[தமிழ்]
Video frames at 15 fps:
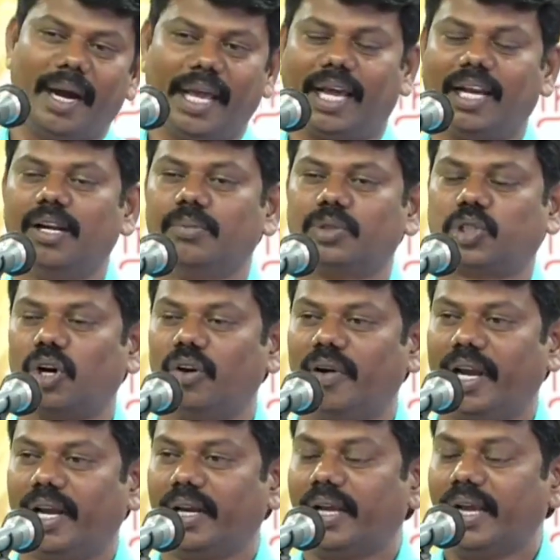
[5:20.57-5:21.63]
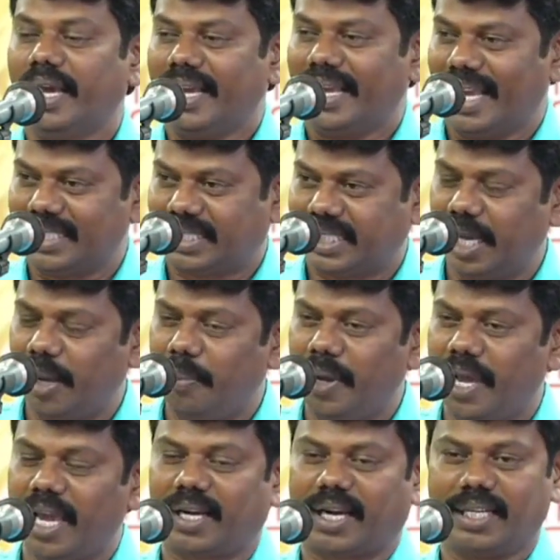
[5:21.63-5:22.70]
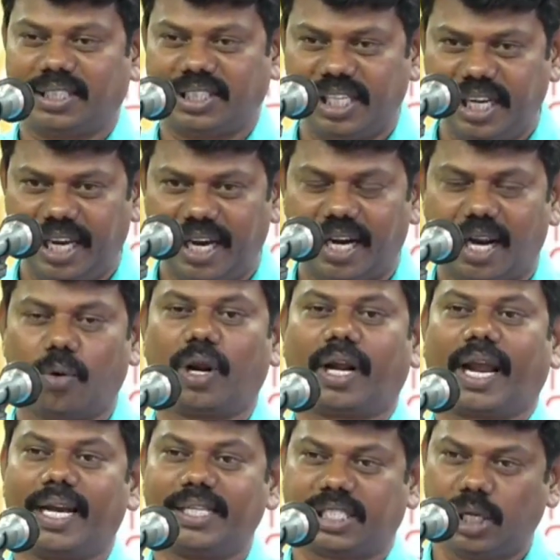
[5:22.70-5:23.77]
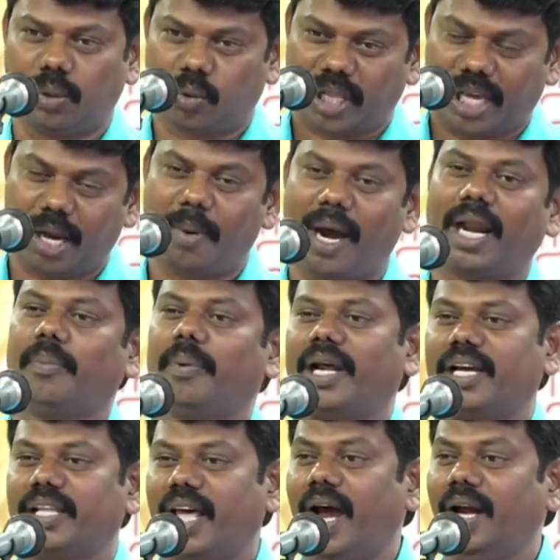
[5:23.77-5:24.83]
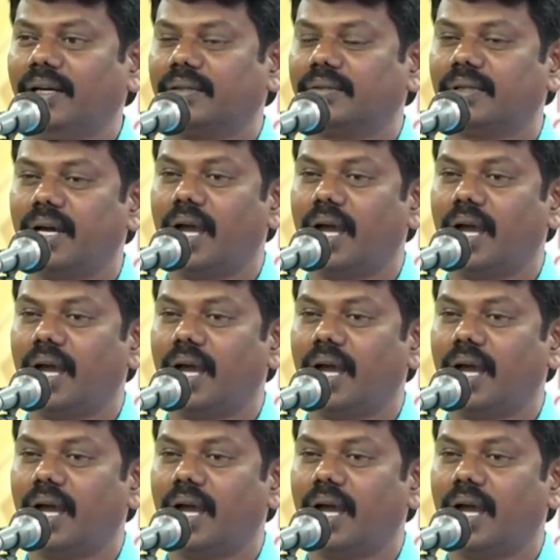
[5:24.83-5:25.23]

மேடைகளிலும் சொல்வேன் எஸ்டிபிஐ கட்சி என்ற ஒரு கட்சி உதயமான பிறகுதான்